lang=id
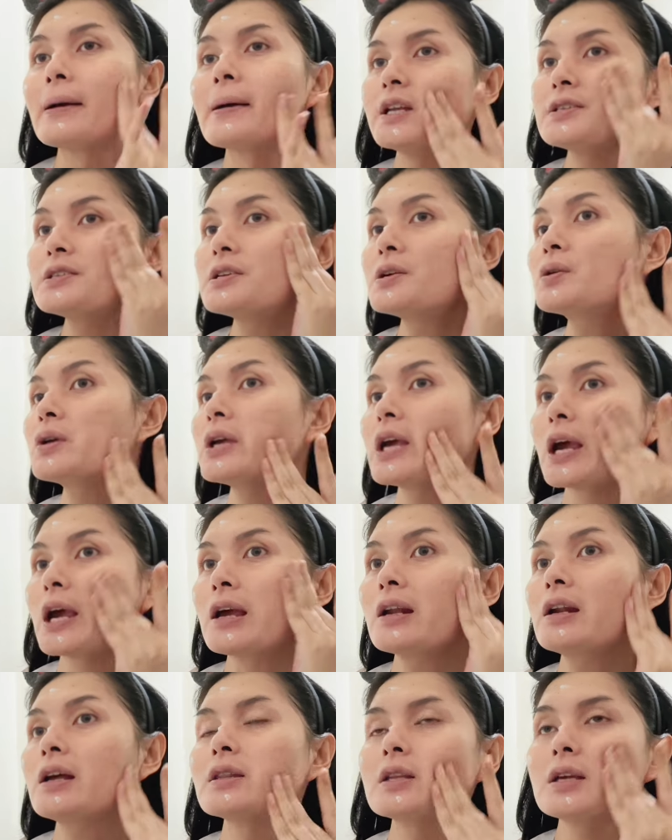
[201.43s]
It's
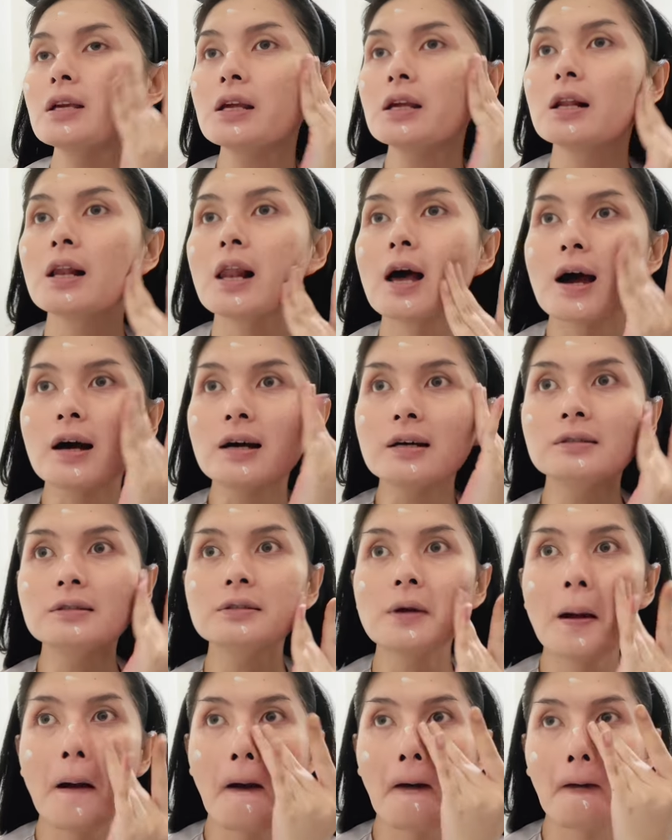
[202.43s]
okay, nanti hilang.
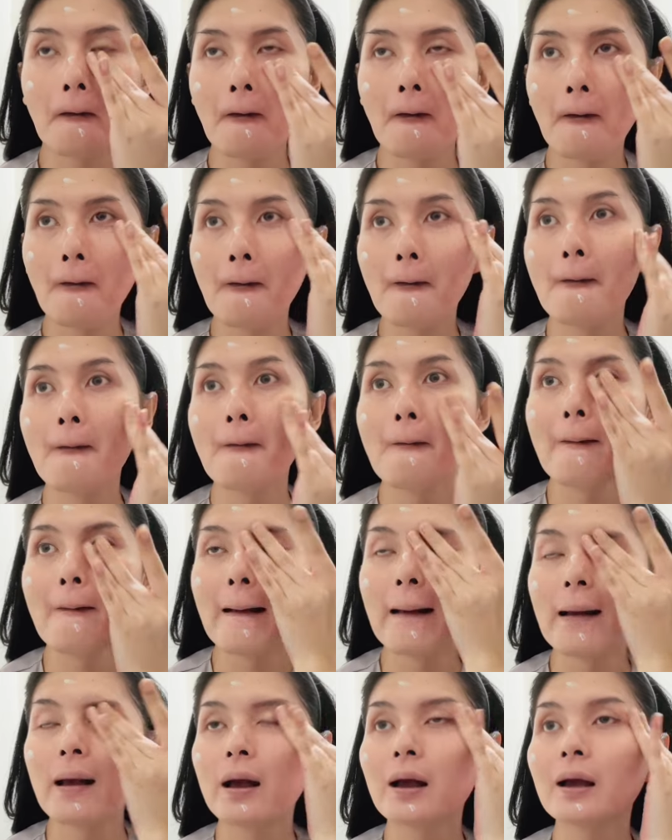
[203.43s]

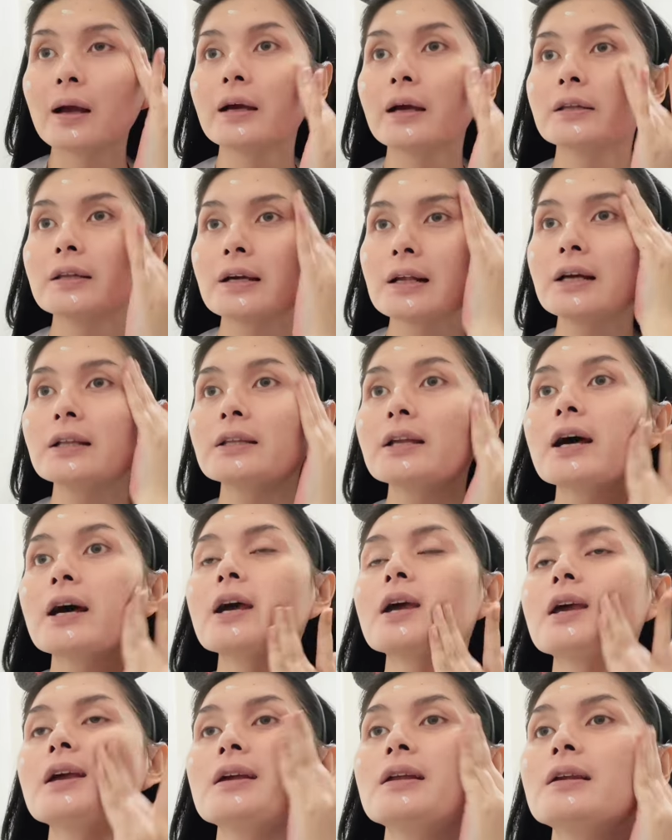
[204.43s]
Kita
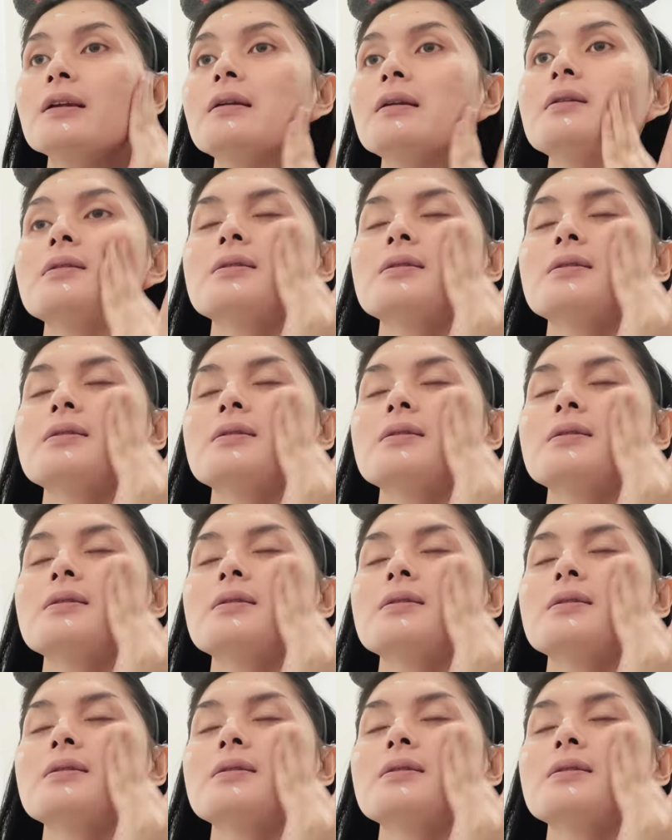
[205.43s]
ratain.